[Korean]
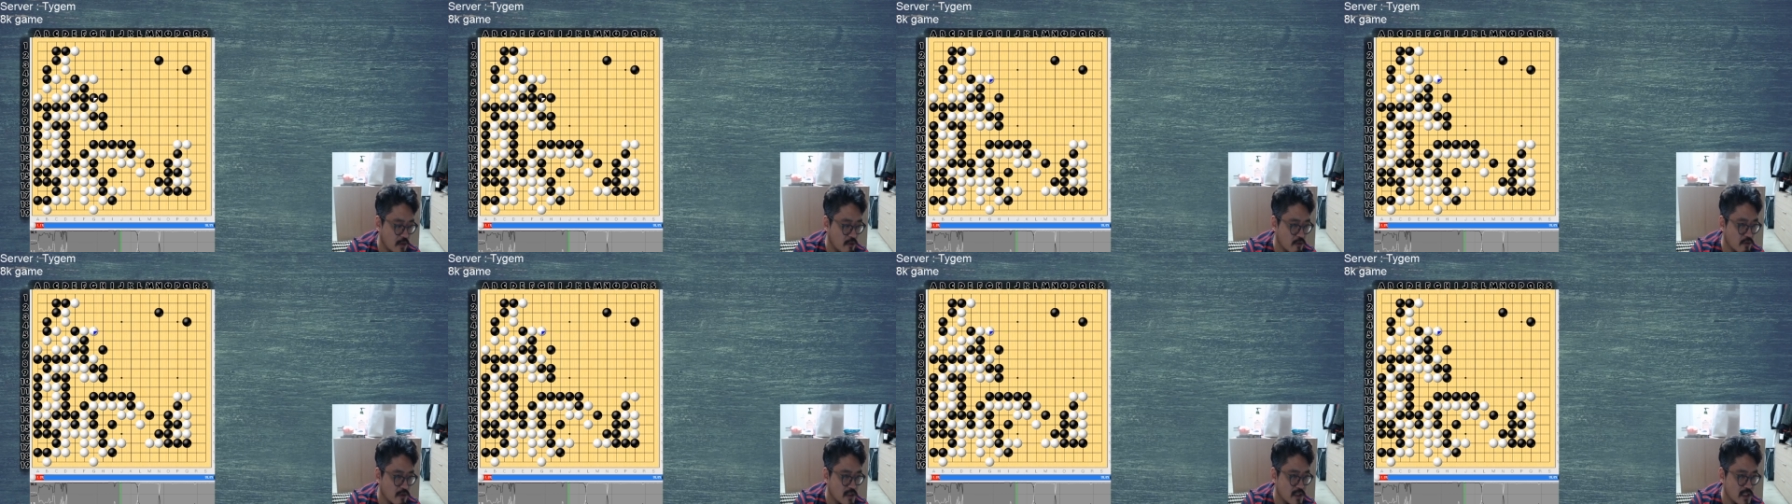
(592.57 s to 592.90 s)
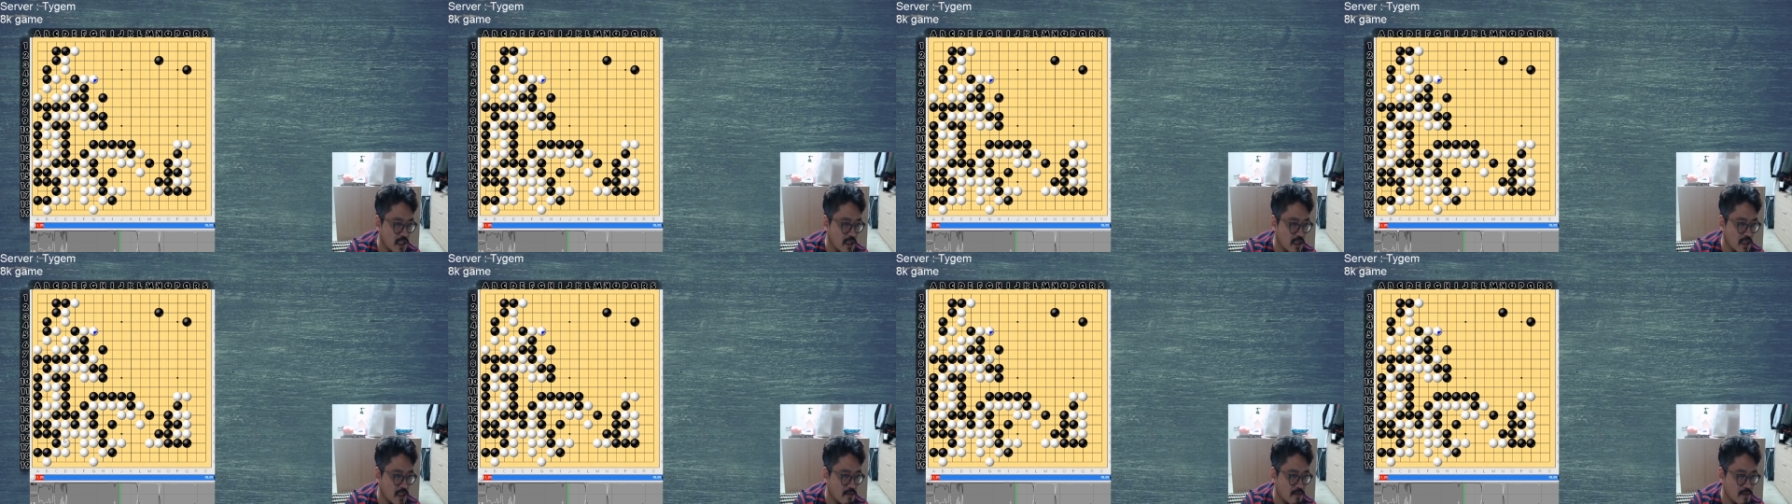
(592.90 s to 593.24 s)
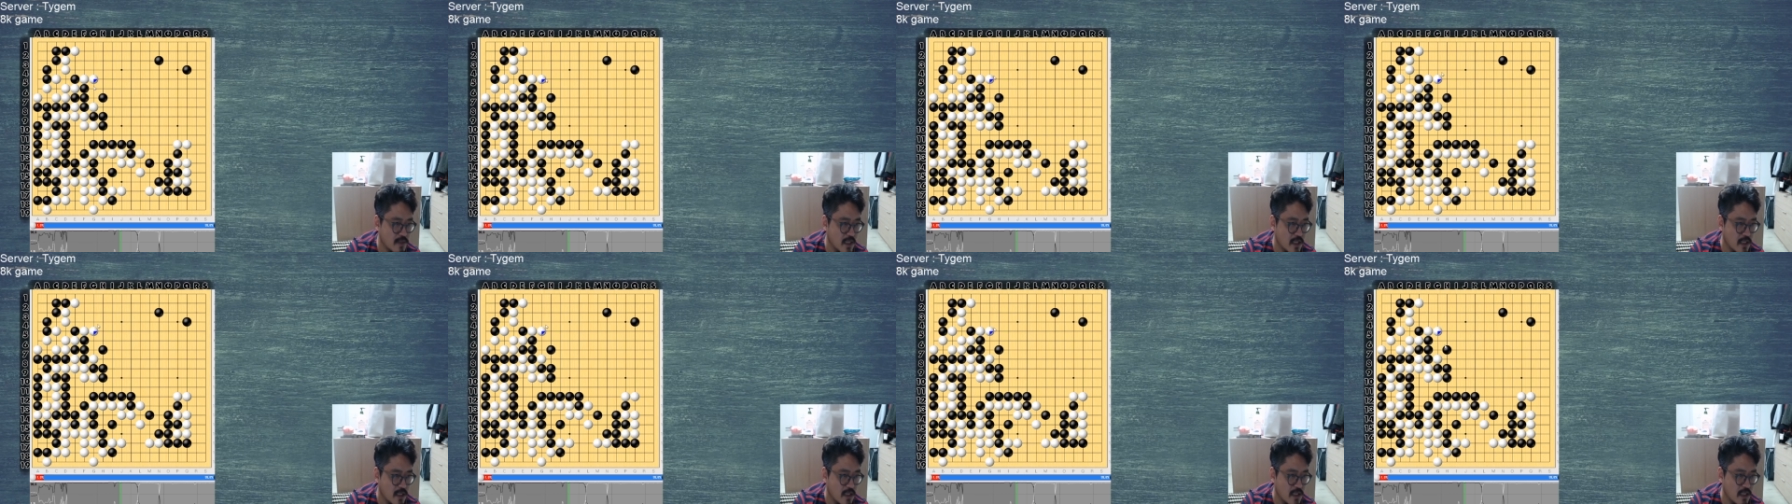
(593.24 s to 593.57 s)
여기
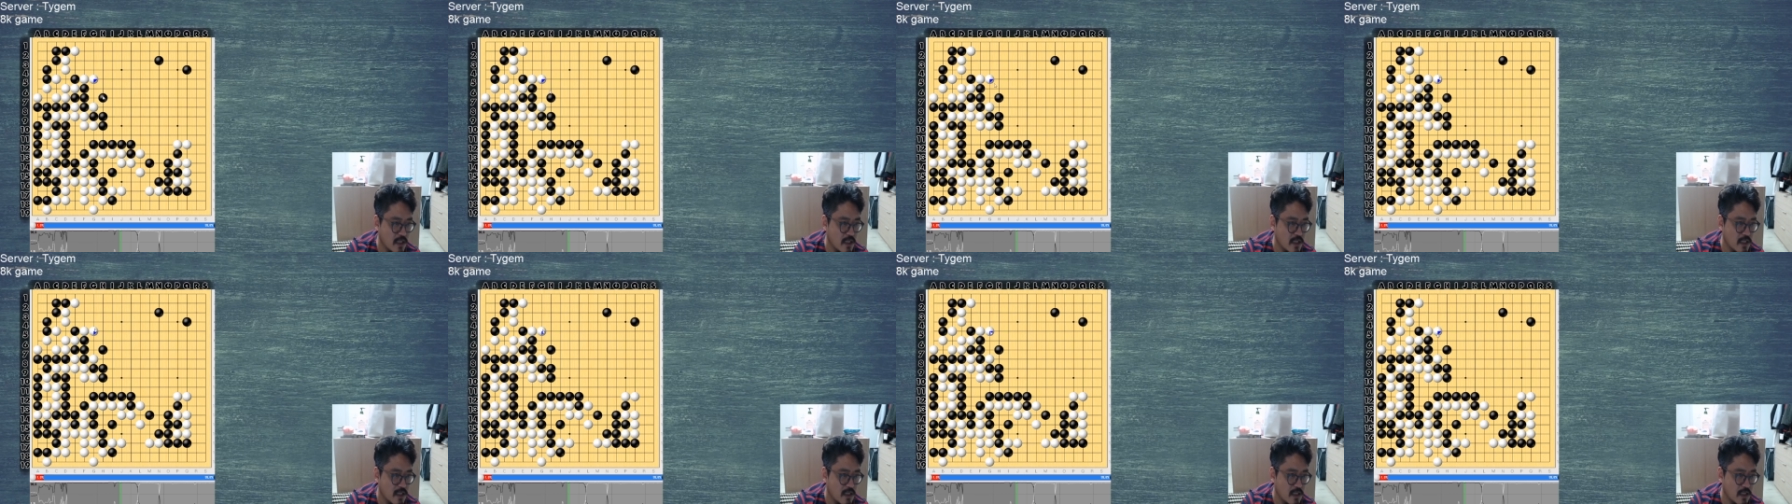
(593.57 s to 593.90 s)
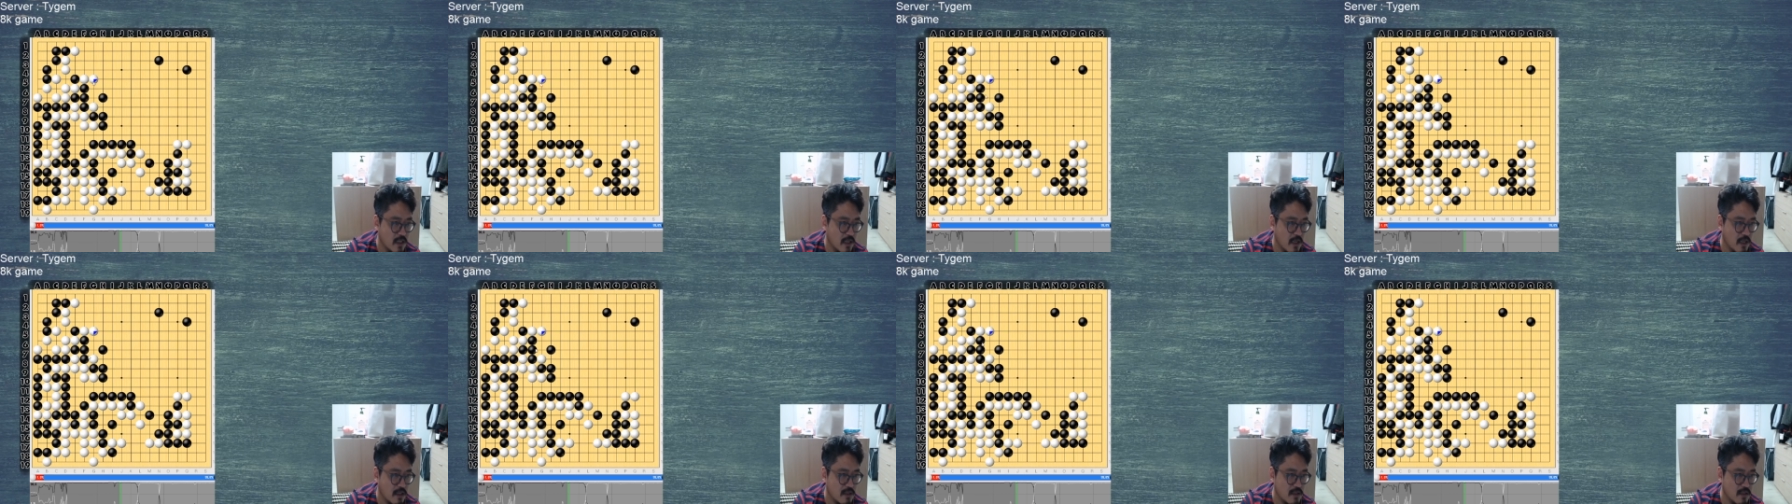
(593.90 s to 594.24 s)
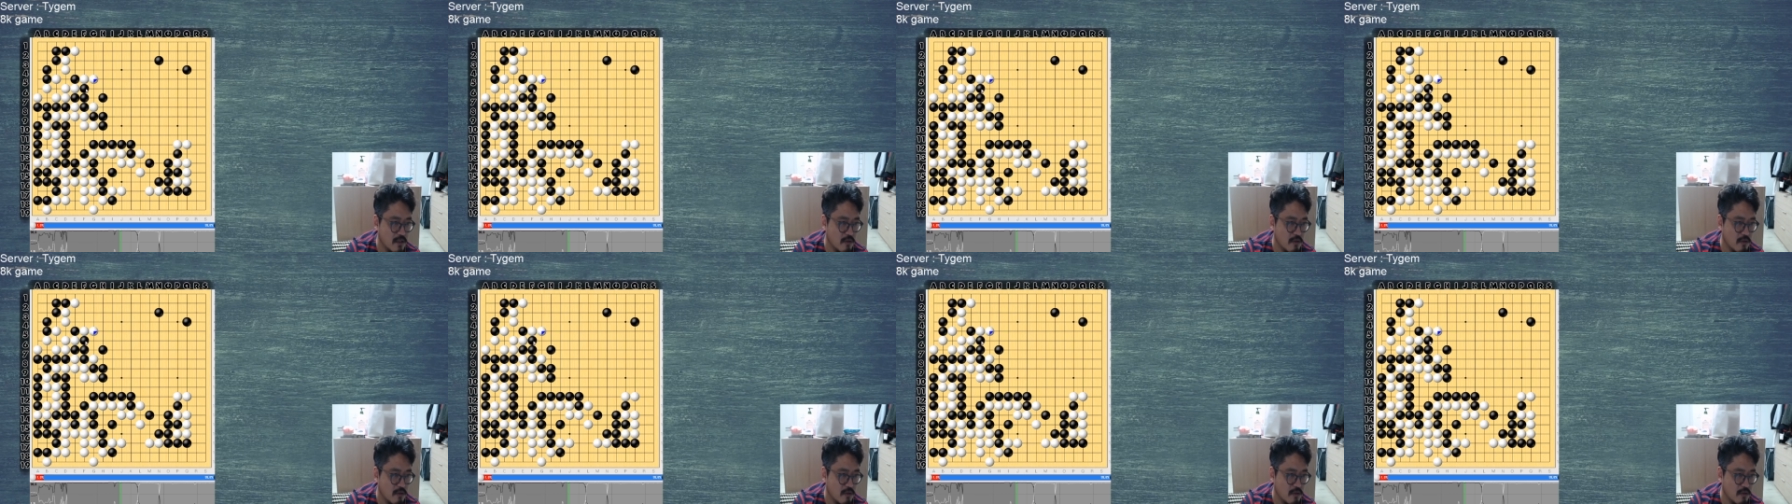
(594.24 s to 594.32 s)
쌍립자리 아,